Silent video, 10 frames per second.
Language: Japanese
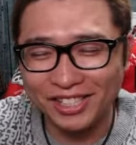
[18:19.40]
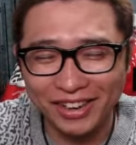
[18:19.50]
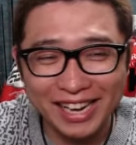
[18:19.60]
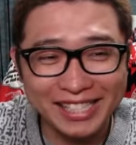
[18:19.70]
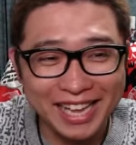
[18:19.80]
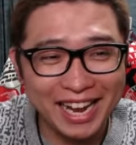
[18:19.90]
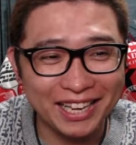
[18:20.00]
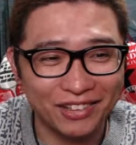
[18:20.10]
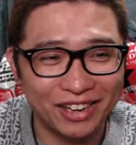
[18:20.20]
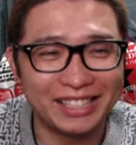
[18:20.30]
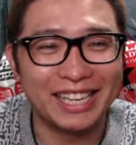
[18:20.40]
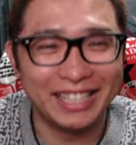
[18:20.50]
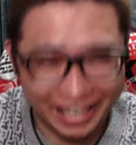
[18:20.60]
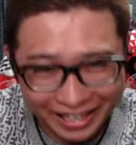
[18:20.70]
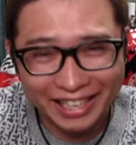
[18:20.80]
それが正解かどうかは知らん
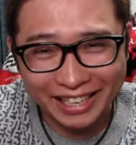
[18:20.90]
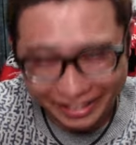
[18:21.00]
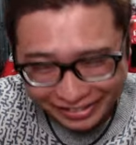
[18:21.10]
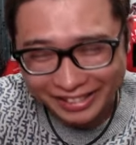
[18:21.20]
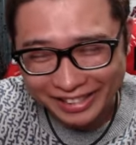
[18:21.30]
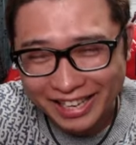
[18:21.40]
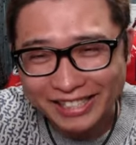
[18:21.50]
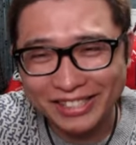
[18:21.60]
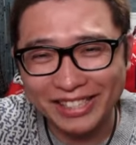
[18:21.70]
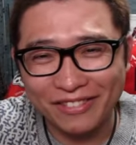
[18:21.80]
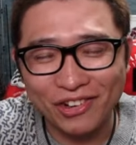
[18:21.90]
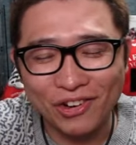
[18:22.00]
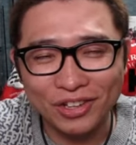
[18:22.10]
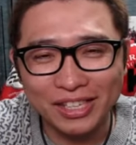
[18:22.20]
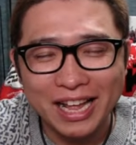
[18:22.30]
て。そんなもう
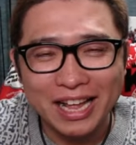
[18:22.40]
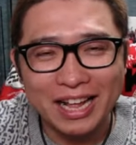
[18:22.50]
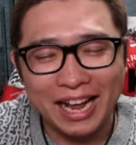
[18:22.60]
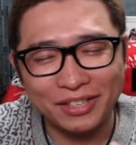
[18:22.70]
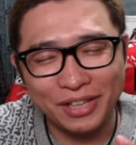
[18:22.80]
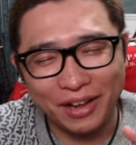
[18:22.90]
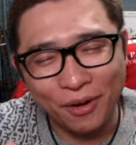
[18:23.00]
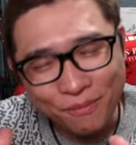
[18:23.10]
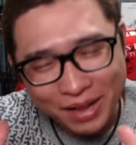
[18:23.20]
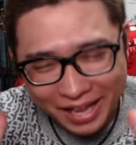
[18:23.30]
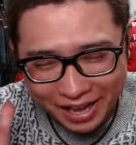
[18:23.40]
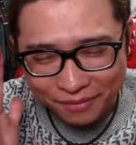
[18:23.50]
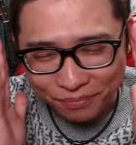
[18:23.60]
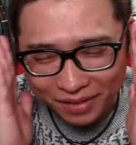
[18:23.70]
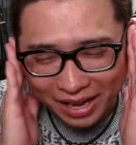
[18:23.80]
この、あのね、ほんま
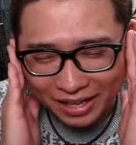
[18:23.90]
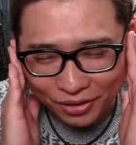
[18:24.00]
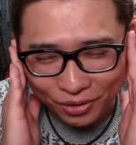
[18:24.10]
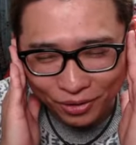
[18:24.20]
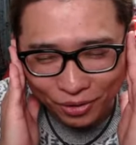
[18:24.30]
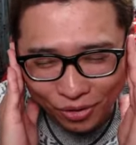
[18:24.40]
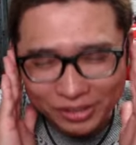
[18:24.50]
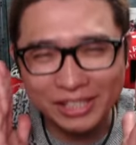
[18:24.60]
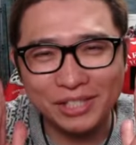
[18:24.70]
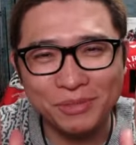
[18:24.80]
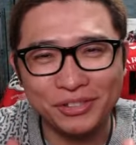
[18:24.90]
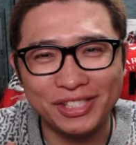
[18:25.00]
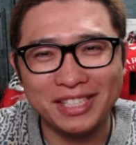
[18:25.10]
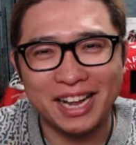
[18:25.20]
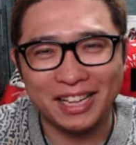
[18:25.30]
ね、あのー、本質見
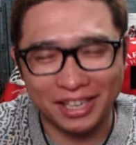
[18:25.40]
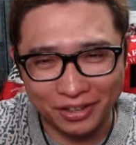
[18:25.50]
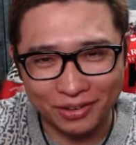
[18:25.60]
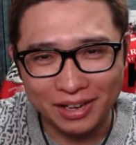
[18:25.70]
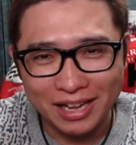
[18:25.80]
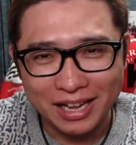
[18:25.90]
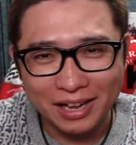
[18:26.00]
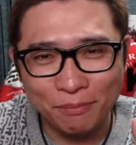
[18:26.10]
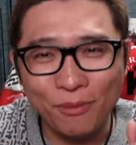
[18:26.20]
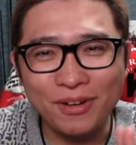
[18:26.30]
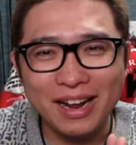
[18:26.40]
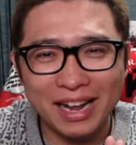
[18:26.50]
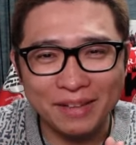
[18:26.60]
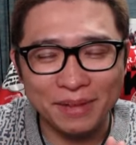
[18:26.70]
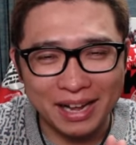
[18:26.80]
失ったらあかんねんけど、僕らが
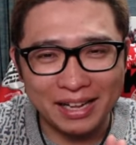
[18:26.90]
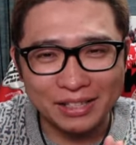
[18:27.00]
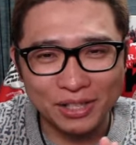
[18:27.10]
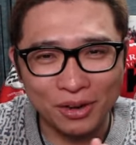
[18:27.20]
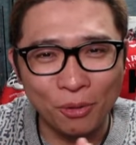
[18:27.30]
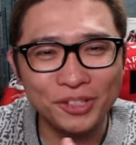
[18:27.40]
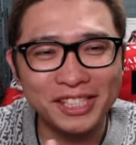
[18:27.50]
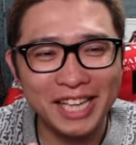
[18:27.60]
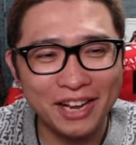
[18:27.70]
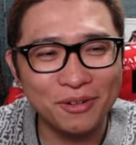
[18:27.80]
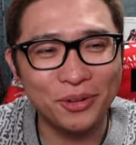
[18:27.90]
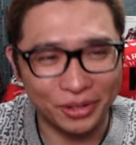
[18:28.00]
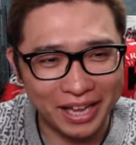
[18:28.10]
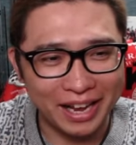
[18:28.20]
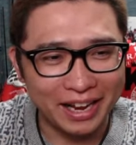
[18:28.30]
今論じていることっ
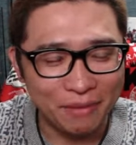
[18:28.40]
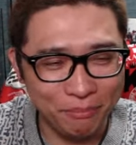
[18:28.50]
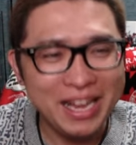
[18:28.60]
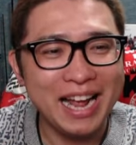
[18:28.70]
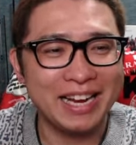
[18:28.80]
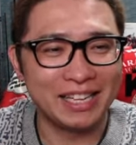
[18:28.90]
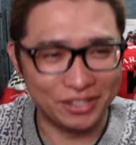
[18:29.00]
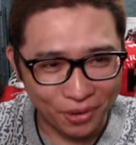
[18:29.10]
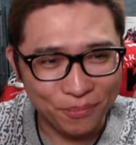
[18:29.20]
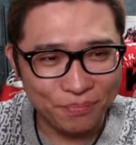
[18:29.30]
て未来なんですよ。